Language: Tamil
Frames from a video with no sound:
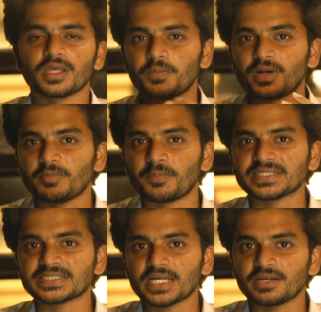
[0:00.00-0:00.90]
இப்போ நம்ம
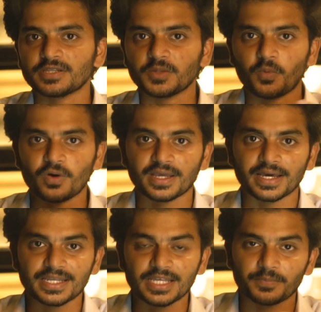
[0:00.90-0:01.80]
பசங்களுக்கு சூஸ் பண்ண
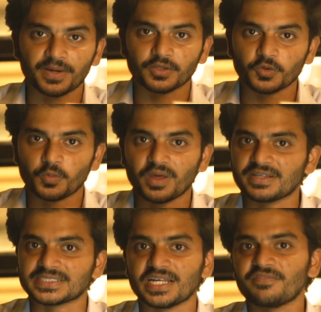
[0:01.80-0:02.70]
கெரியர் பாத் வந்து
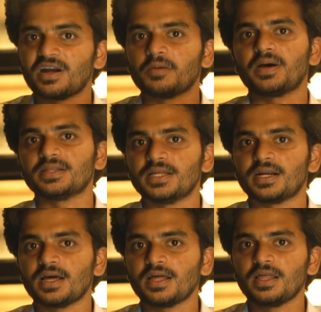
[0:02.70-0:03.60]
ரொம்பவே சேஃபான பாத்
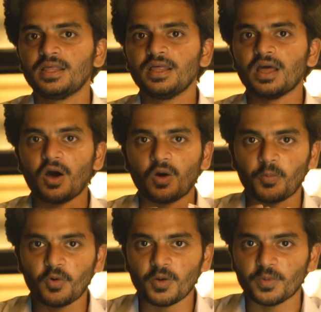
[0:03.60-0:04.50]
தானா அவங்க
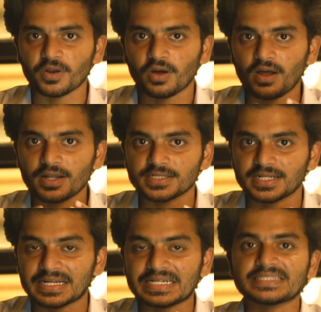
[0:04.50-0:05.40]
போக போகிற காலேஜில்
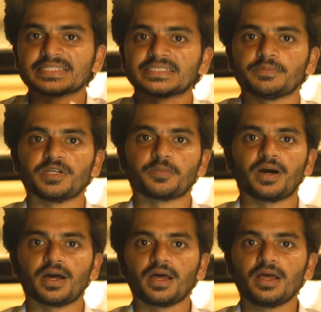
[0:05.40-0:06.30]
டீச்சர்ஸ் எப்படி இருப்பாங்க